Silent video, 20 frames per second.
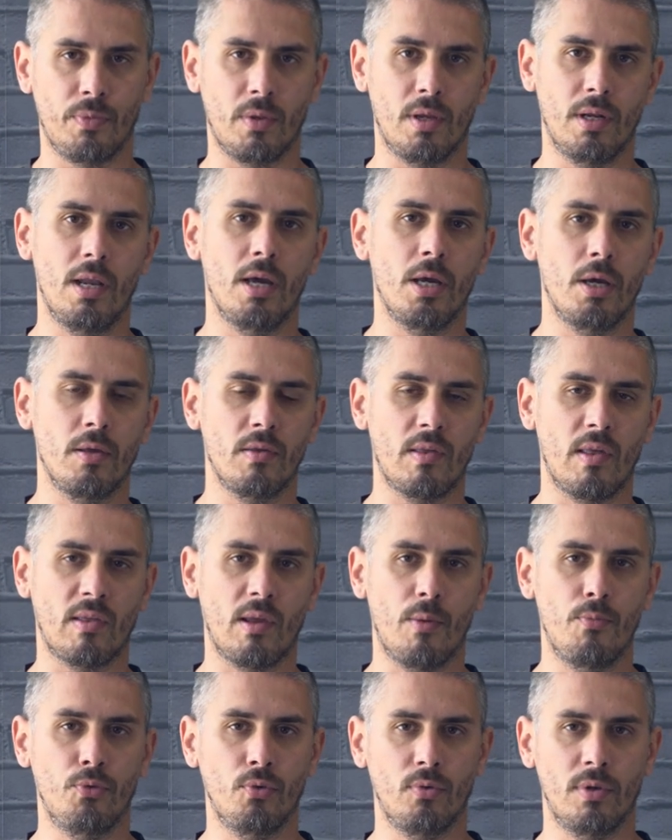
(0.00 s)
Là, ça
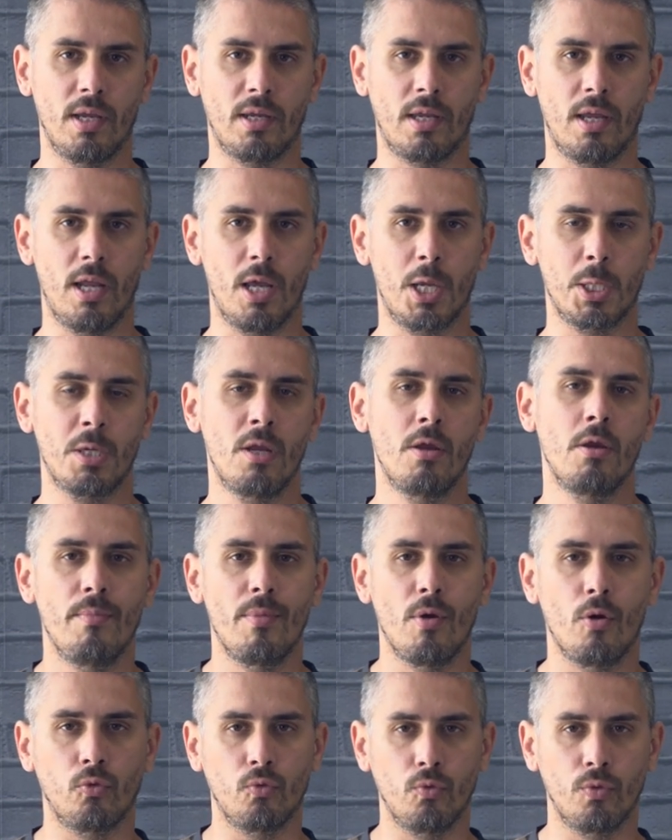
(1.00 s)
sera plutôt de la calache,
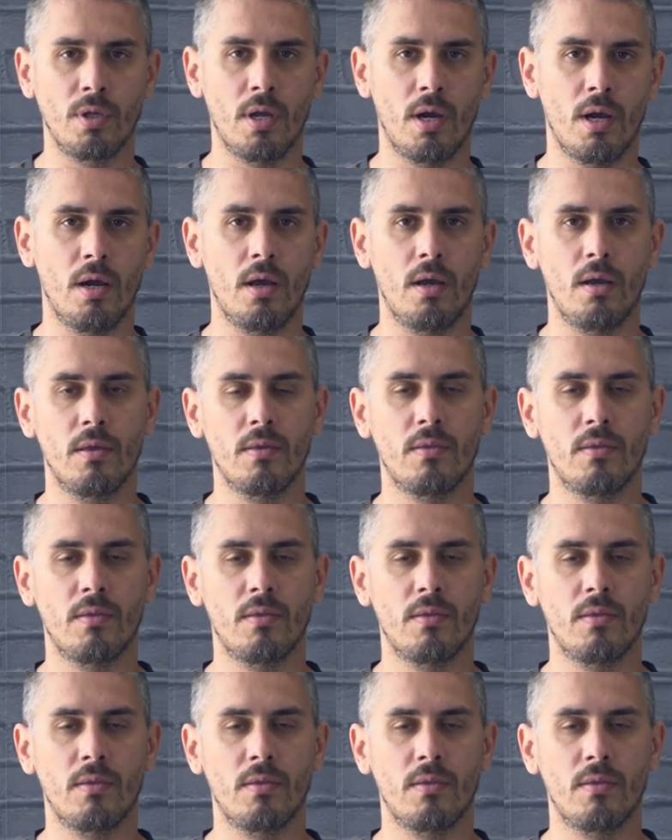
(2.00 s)
mais en tout cas,